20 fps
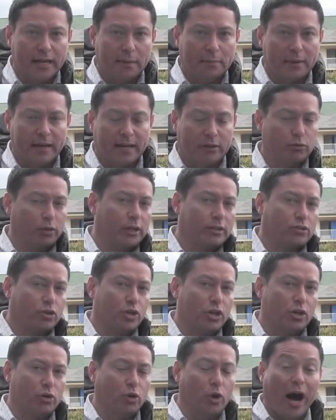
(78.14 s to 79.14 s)
el aparato
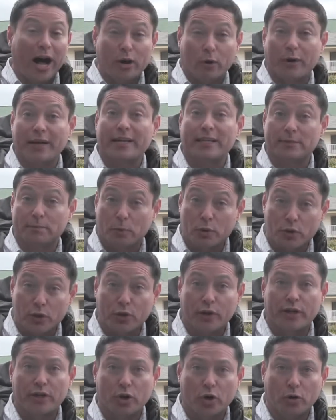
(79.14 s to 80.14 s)
electrónico, a lo que
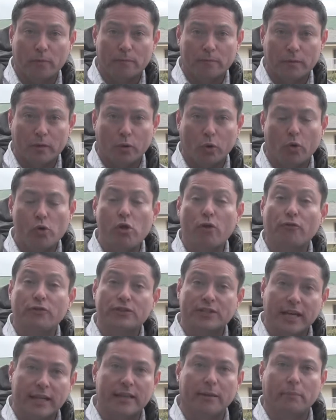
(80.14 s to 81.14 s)
respondió que no. Un
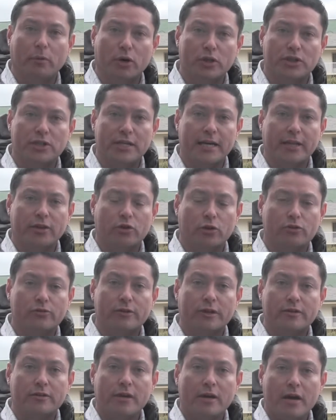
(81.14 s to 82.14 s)
oficial de policía
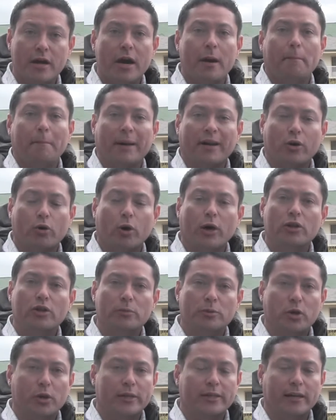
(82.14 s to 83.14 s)
entonces marcó el
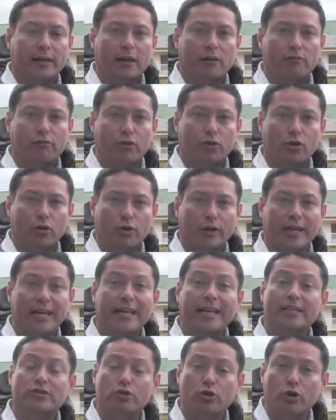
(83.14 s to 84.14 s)
número de teléfono y
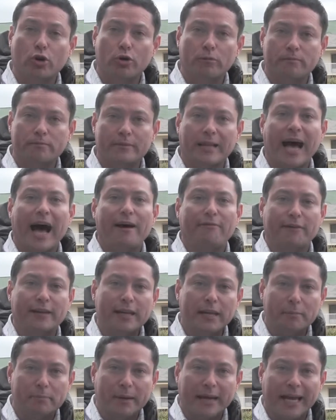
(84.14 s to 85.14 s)
le sonó a
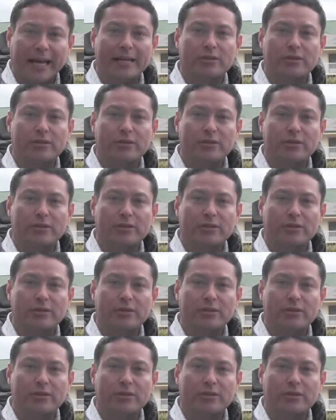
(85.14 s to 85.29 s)
Felipe